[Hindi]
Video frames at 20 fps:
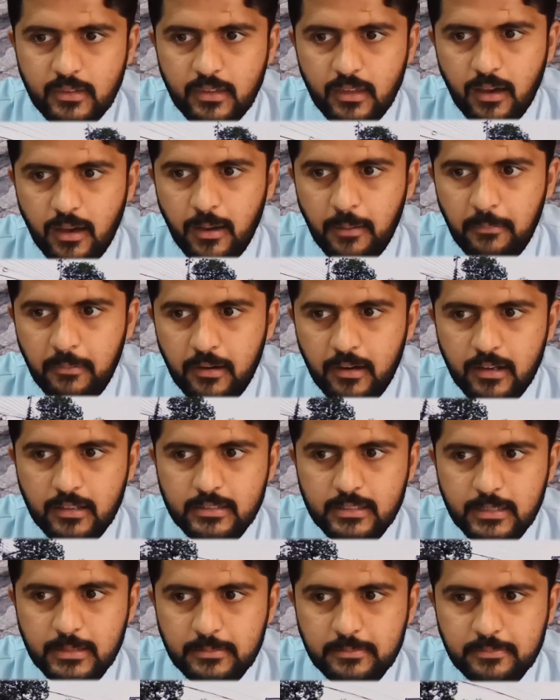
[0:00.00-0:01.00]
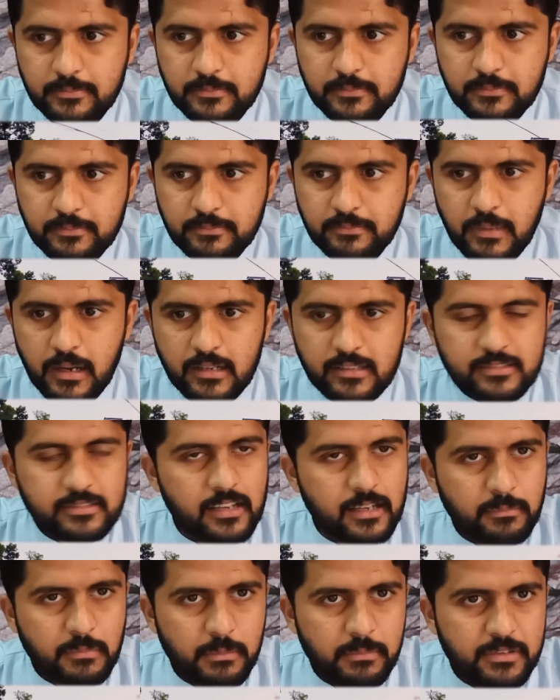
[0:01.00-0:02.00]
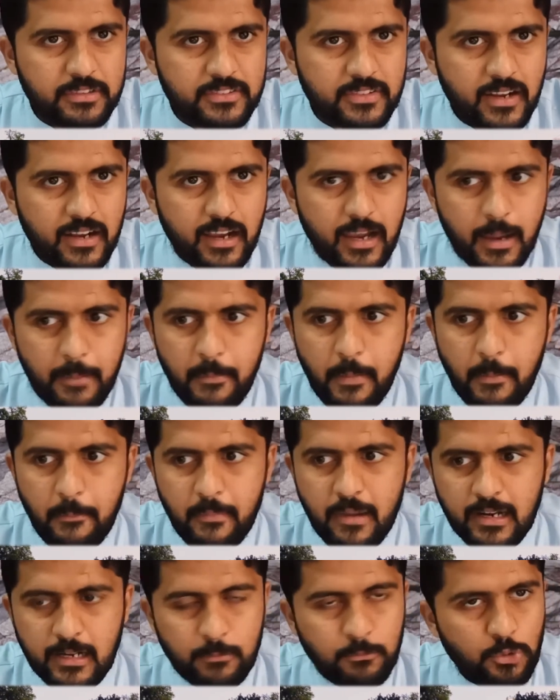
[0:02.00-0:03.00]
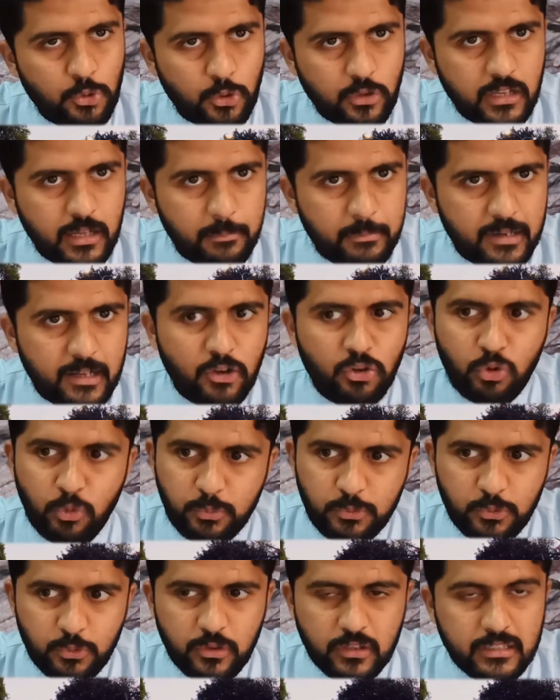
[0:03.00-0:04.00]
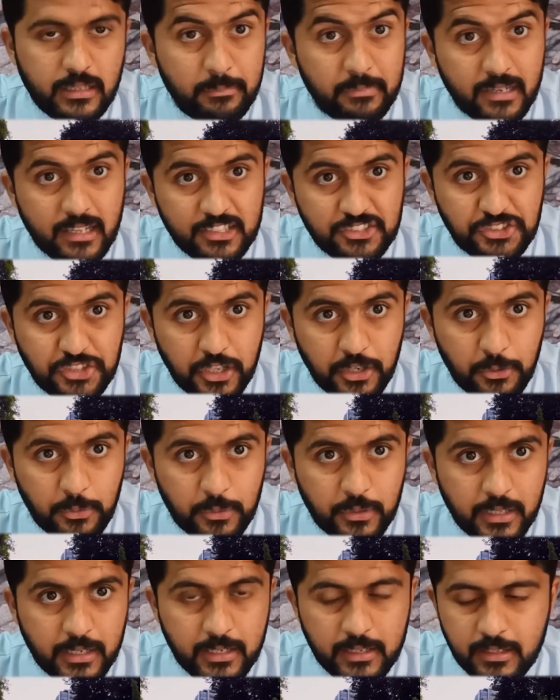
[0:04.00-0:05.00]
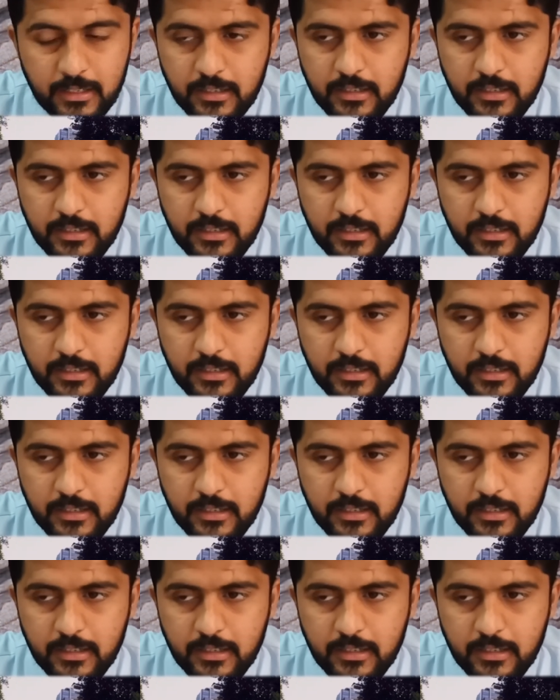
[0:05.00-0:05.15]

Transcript: क्या बात है पाकिस्तान में भी इस तरह का एम एम मालम रोड है बड़ा खूबसूरत है बड़ा अच्छा रोड है